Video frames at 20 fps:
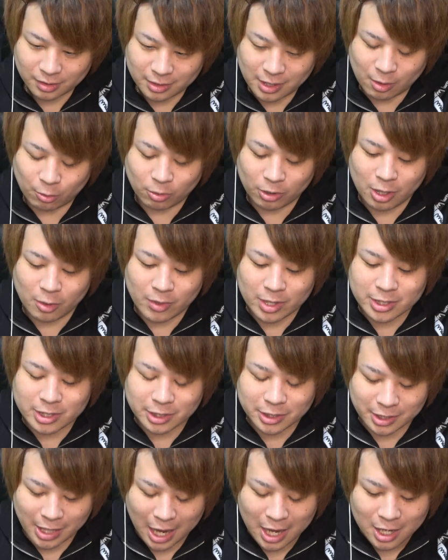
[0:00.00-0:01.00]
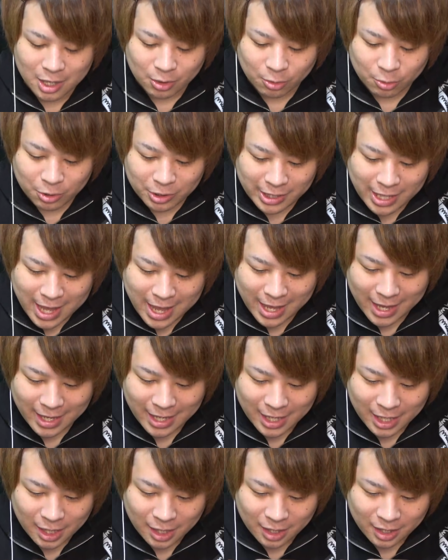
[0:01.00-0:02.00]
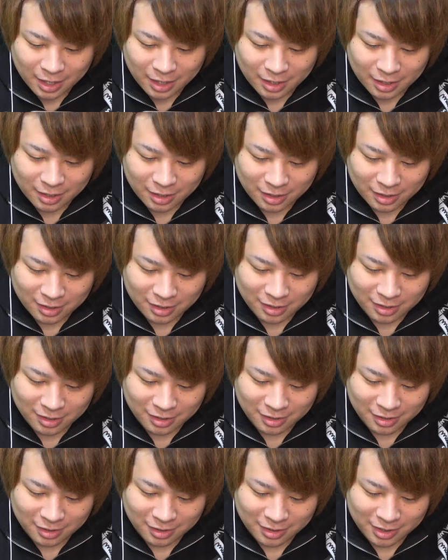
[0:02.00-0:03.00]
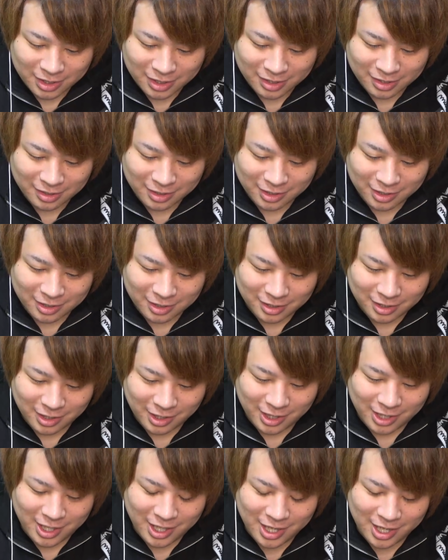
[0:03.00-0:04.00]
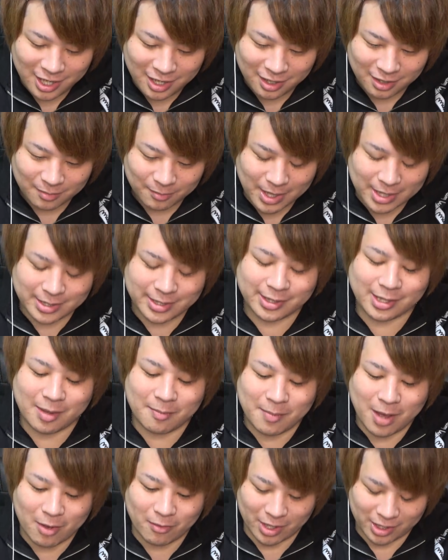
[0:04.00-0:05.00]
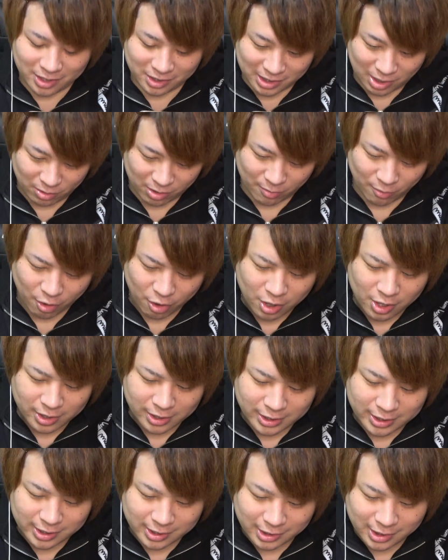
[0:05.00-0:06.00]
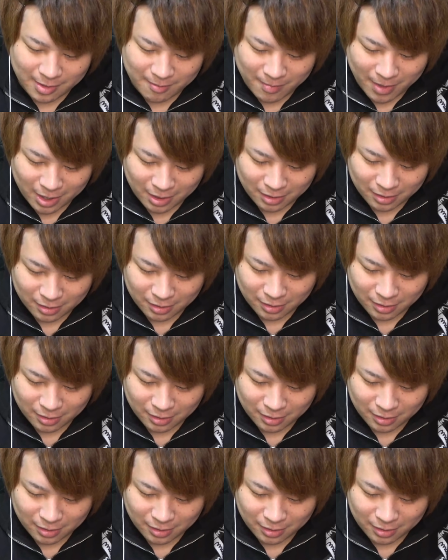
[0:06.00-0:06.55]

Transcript: いやこれでワンチャン出たこれでえー、まあ1000万はいったよでも1000万